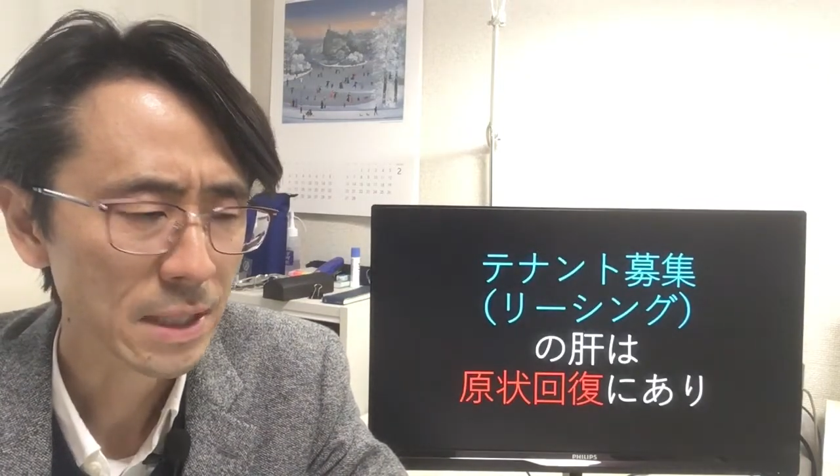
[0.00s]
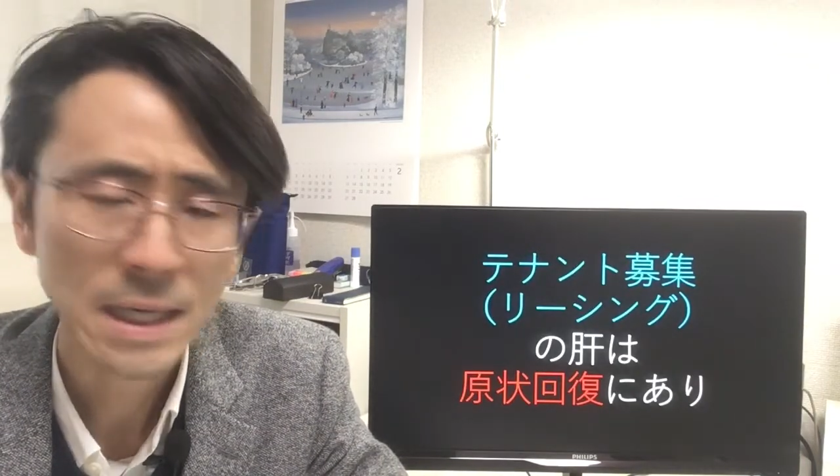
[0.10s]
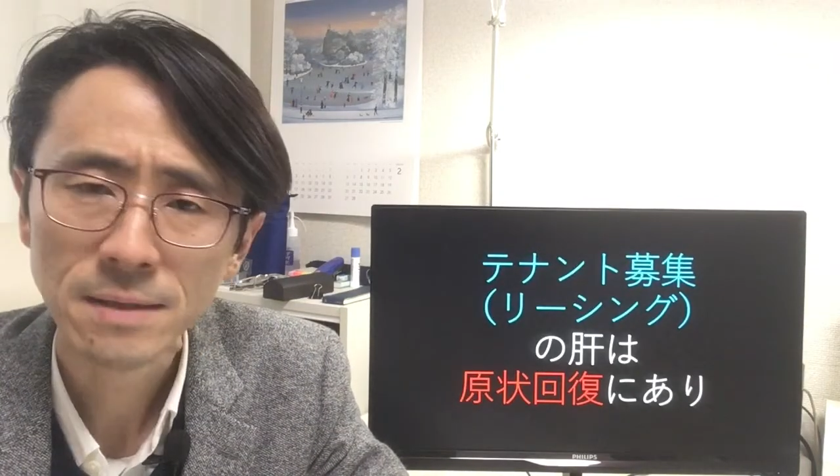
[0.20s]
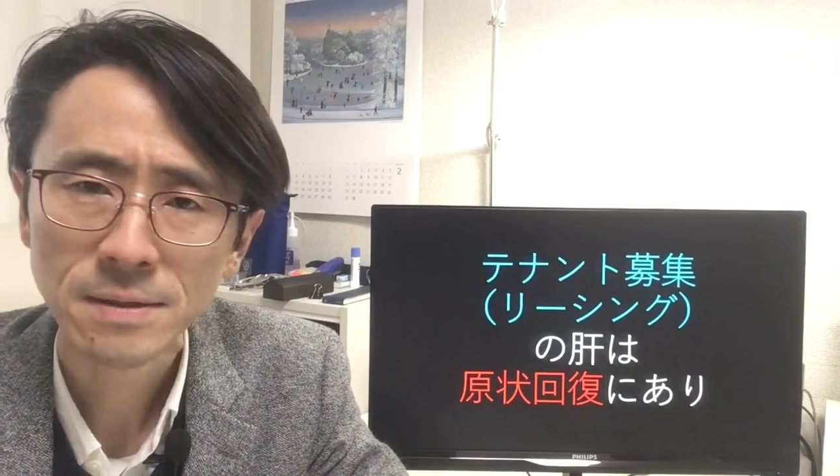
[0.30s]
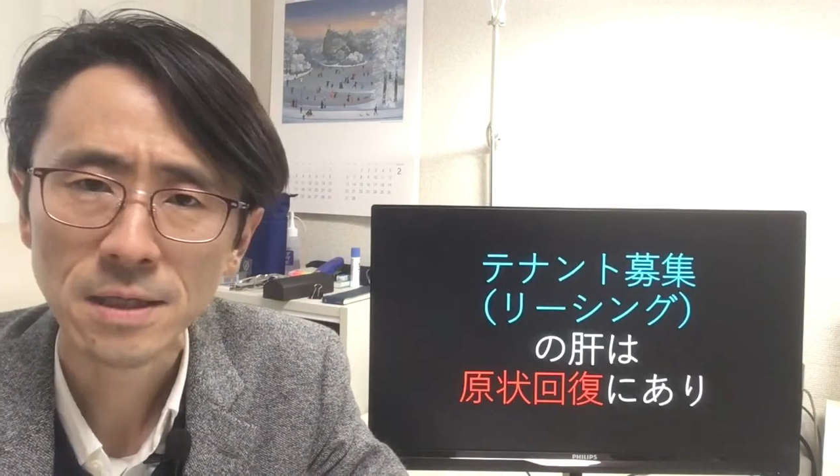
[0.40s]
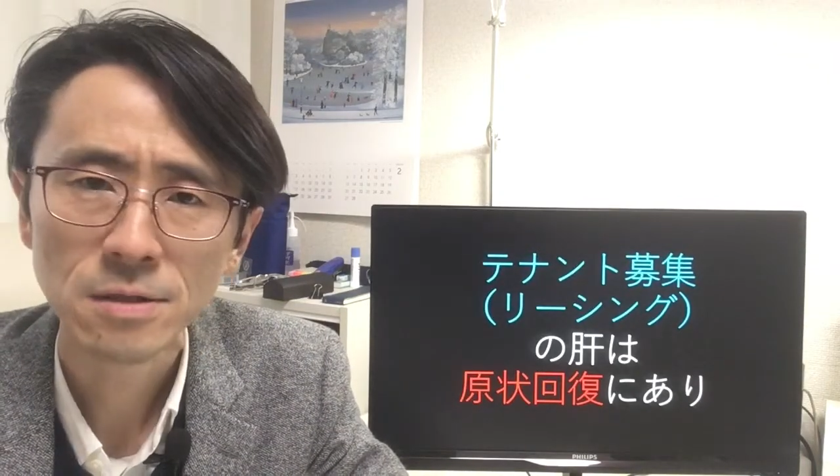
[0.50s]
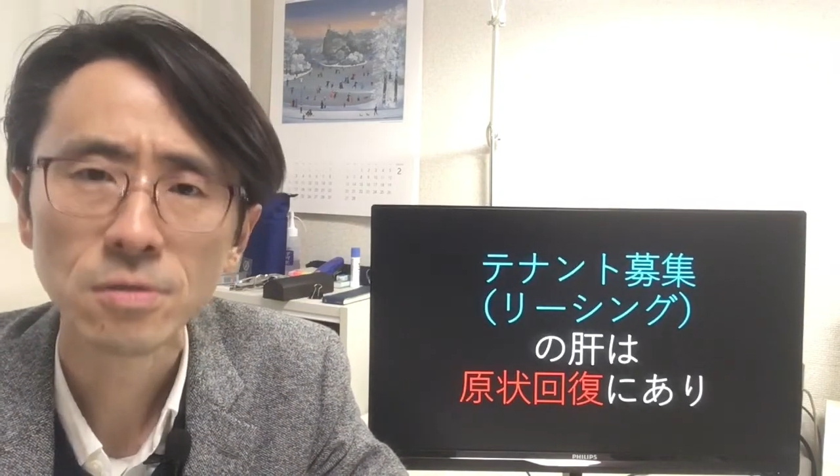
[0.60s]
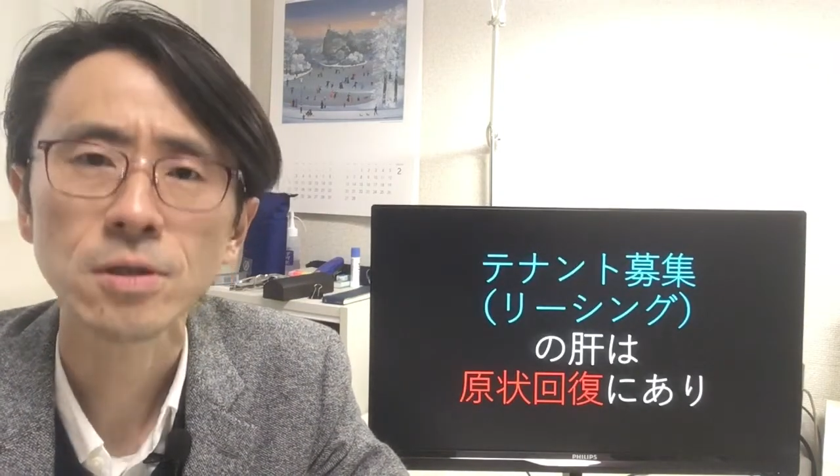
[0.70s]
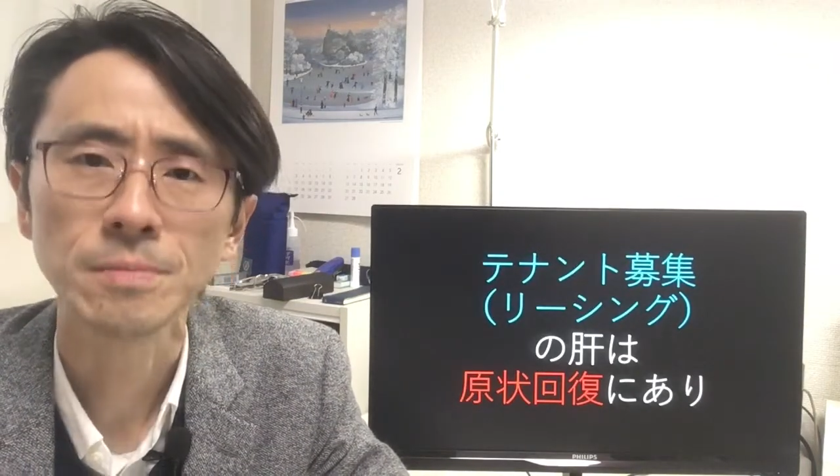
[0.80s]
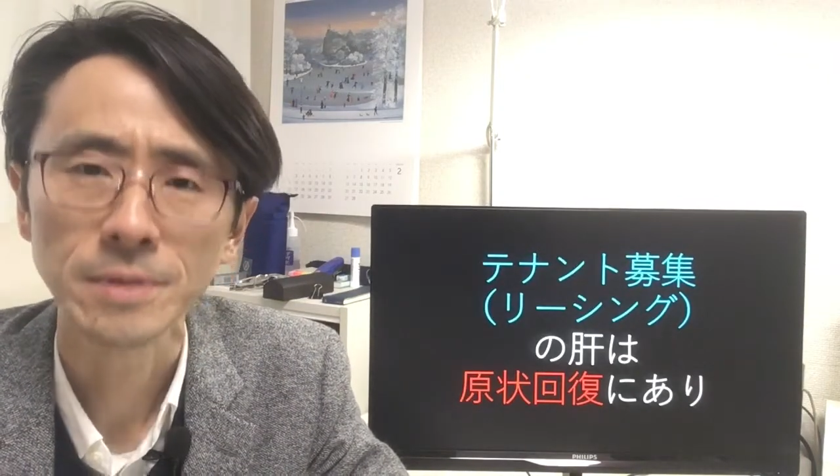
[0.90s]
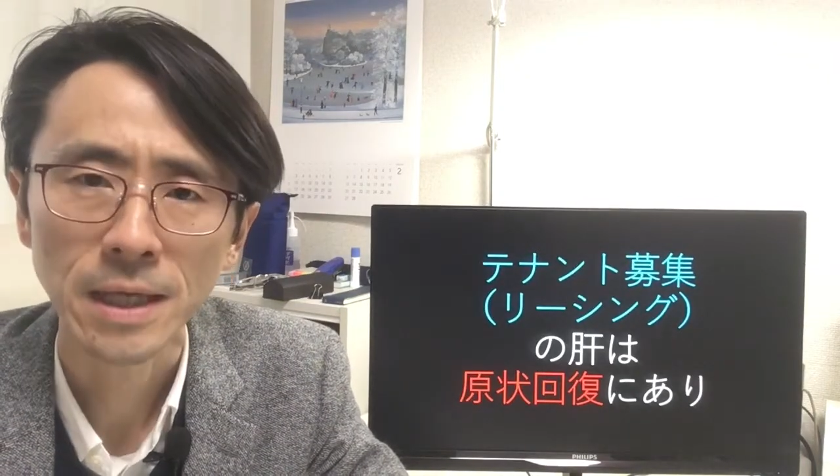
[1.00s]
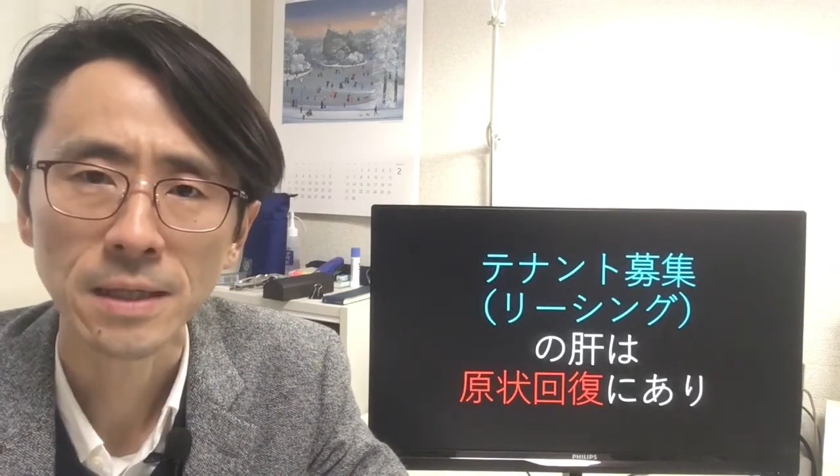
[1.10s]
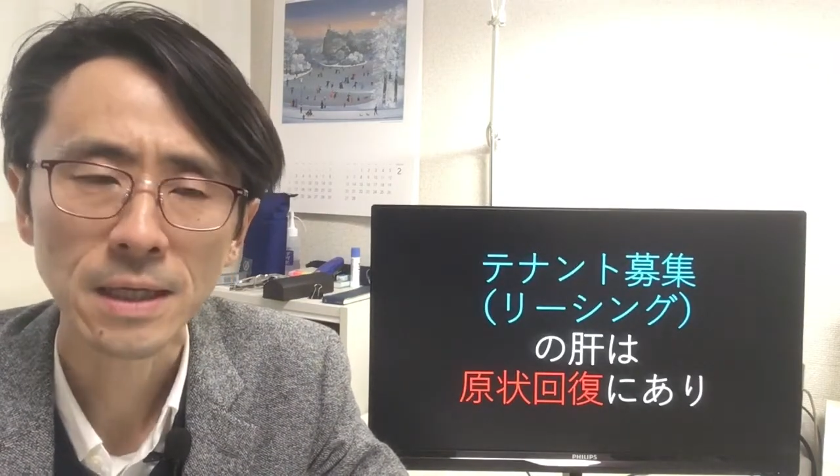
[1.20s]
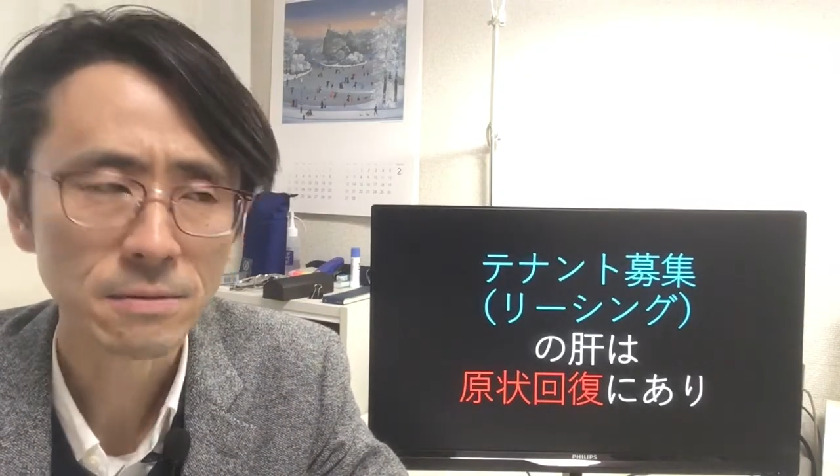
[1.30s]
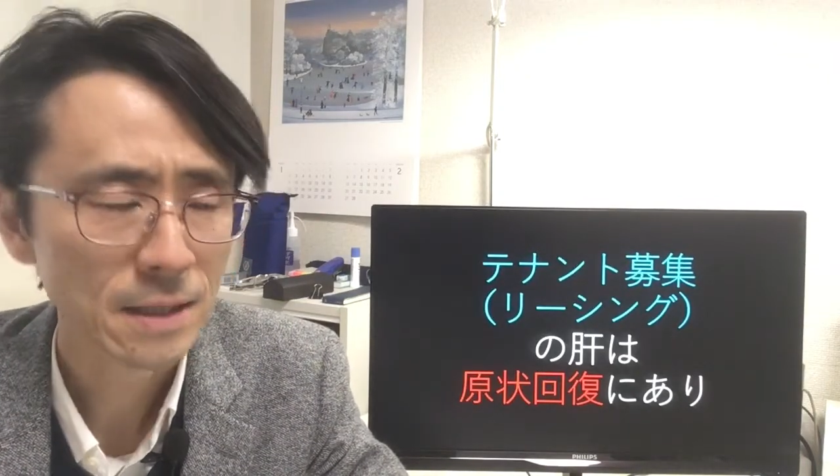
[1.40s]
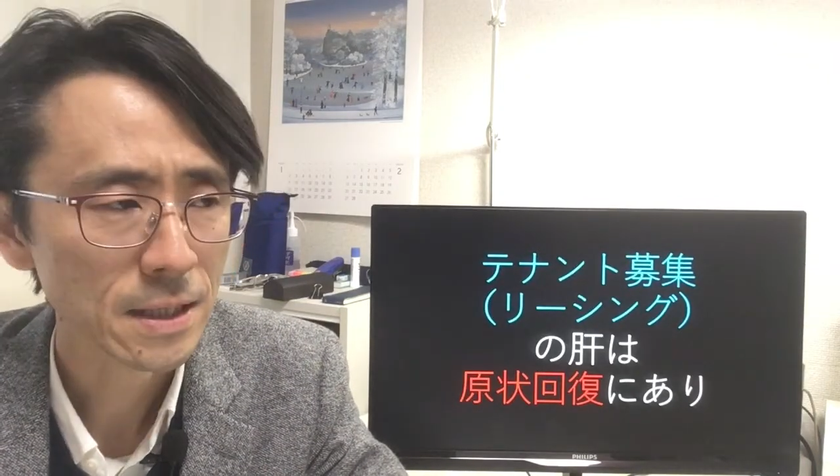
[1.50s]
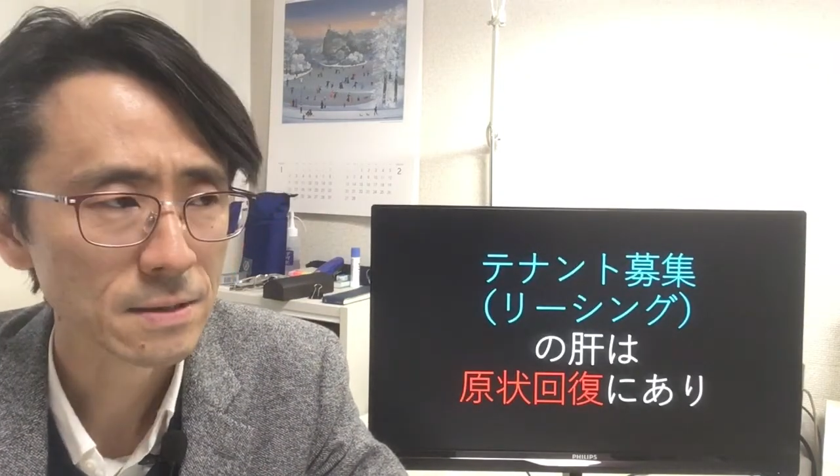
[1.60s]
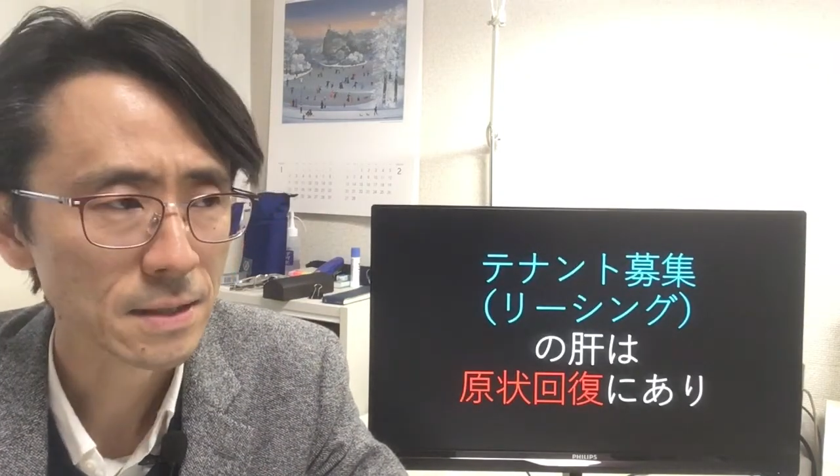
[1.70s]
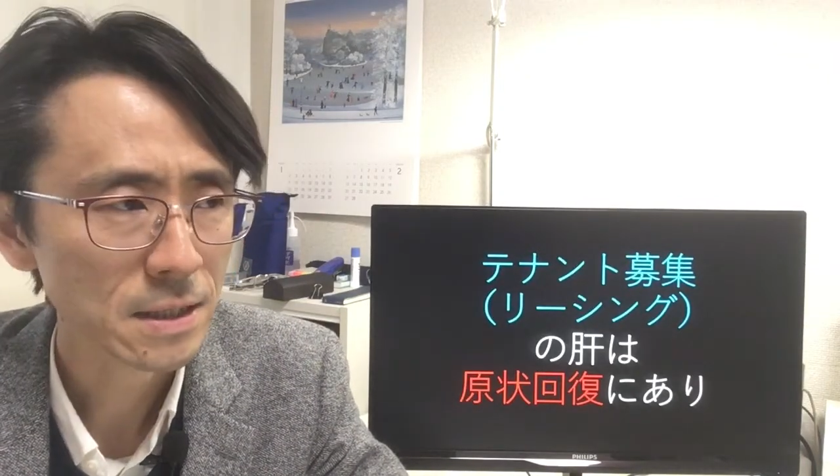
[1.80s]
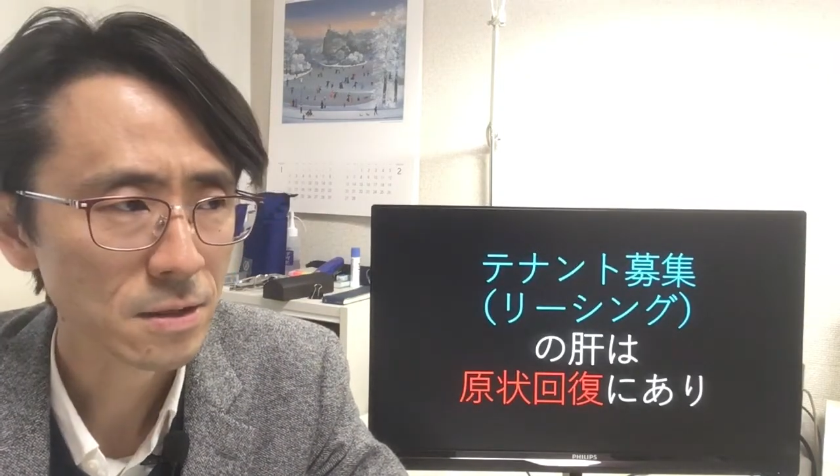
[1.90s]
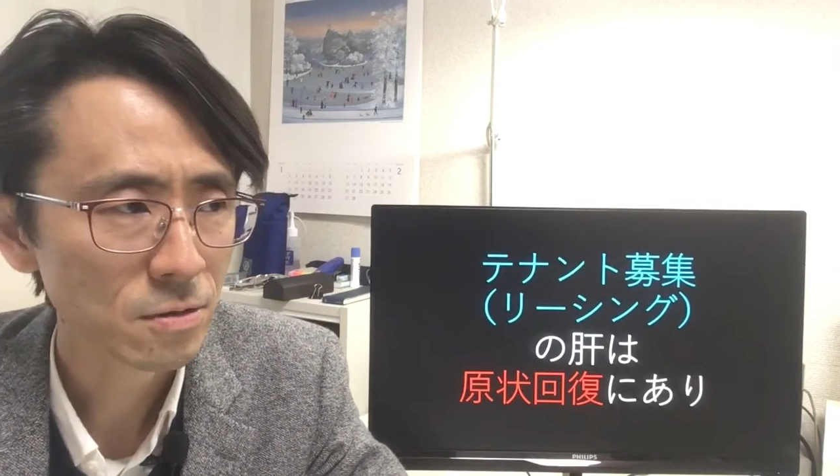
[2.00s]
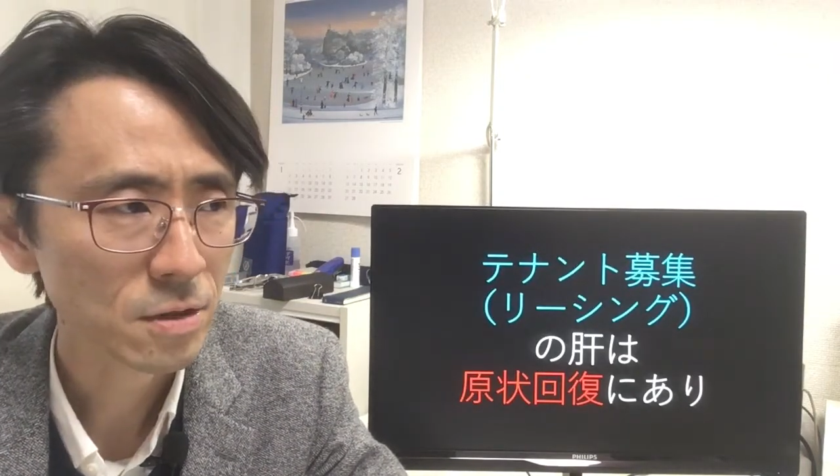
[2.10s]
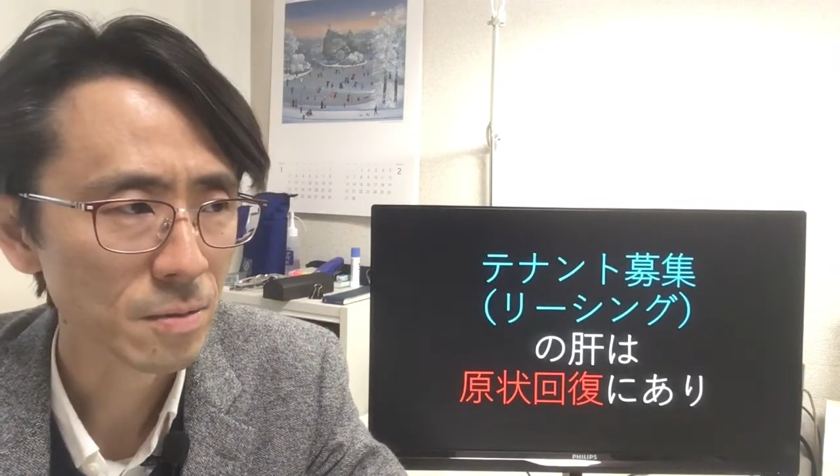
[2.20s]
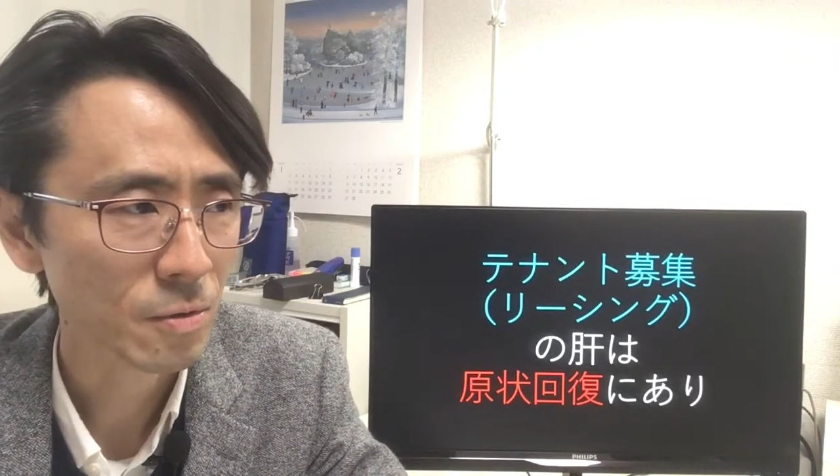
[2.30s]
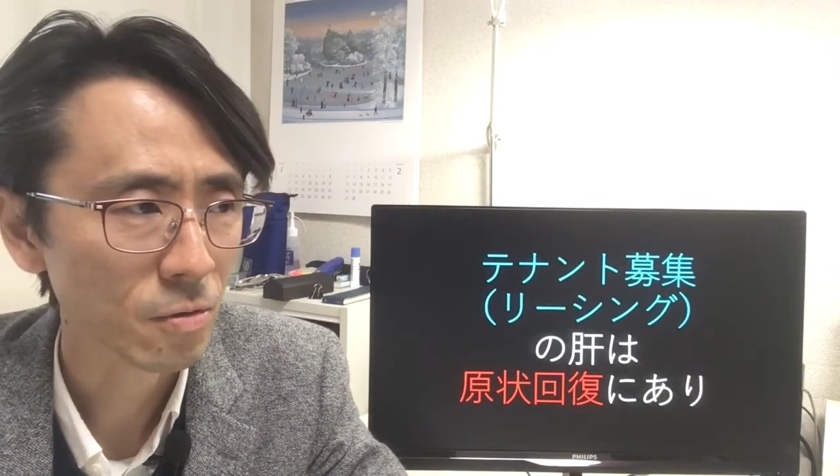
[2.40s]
テナントさんにとってもね出るテナントさんにとっても